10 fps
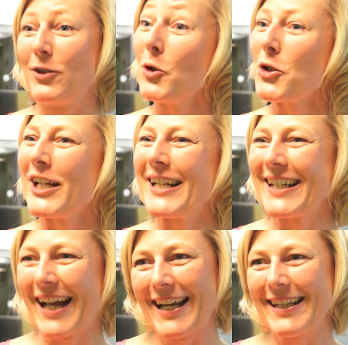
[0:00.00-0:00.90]

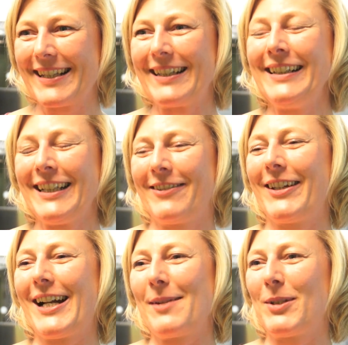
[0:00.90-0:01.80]
Deutschlandreise. Ich
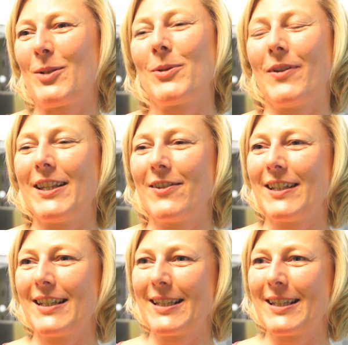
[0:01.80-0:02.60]
werde halt bis zum 22.